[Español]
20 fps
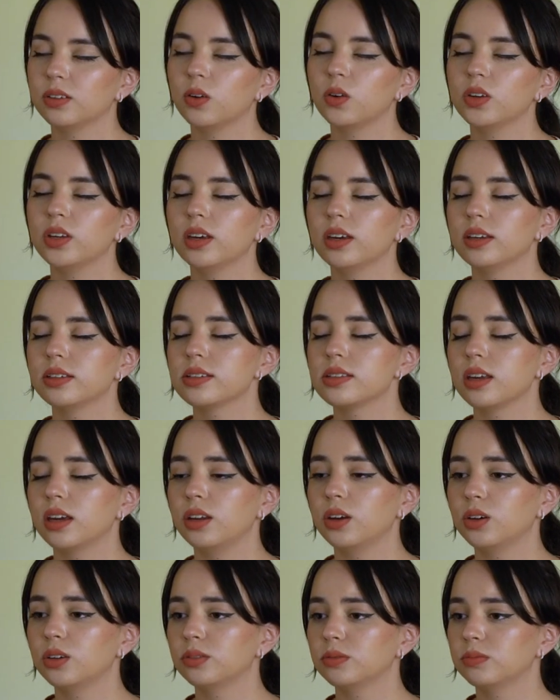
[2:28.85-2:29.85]
oye, en
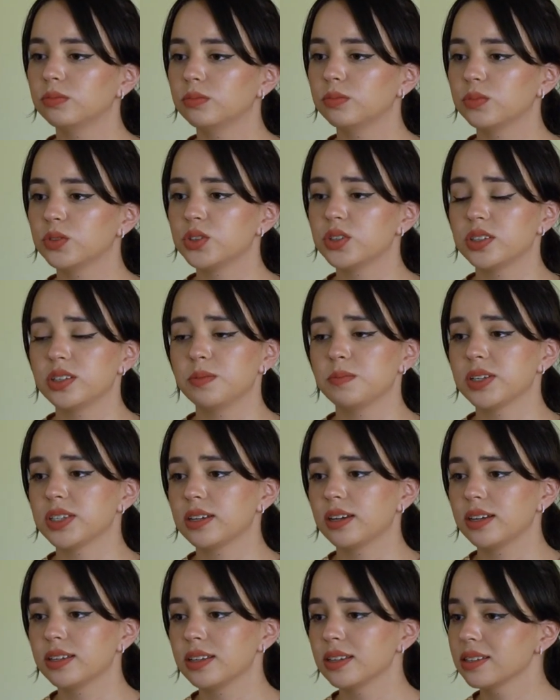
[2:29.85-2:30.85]
serio, muchísimas
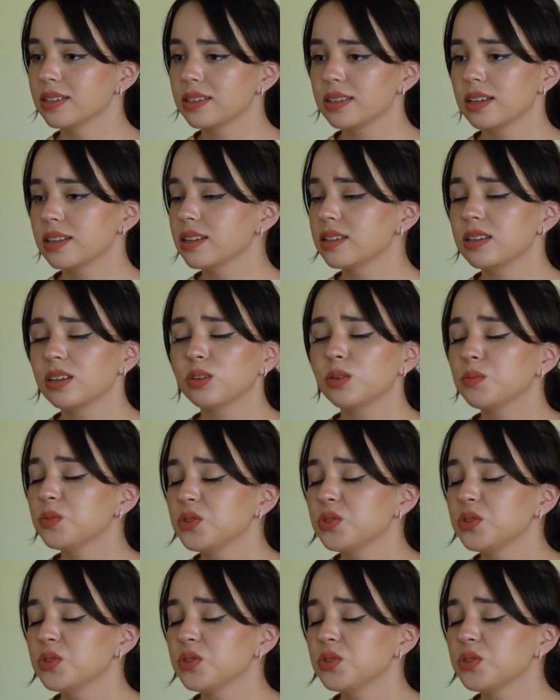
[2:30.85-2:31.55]
gracias, estás haciendo